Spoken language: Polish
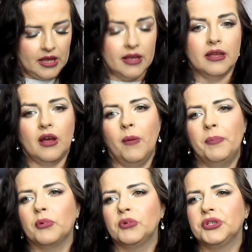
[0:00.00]
E,
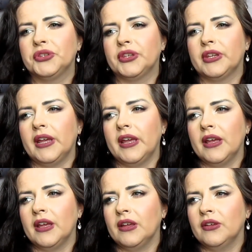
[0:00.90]
oprócz
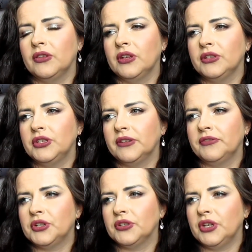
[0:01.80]
te, y, tych
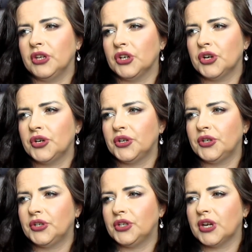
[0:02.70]
dziewczyn
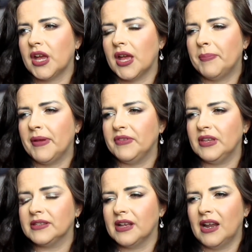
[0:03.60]
jeszcze
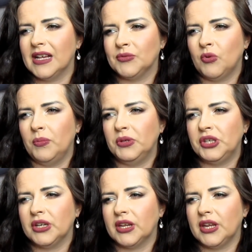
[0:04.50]
pewnie znalazłoby
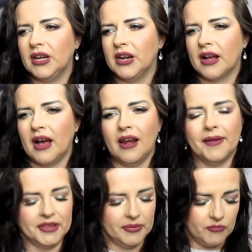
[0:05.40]
się kilka,
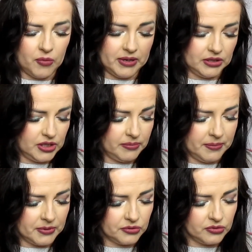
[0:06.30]
ale w tym momencie po
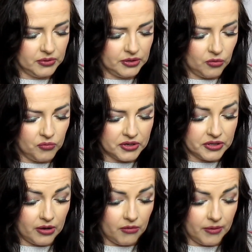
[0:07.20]
prostu mi to
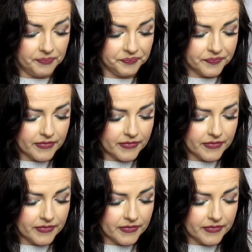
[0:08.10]
umknęło.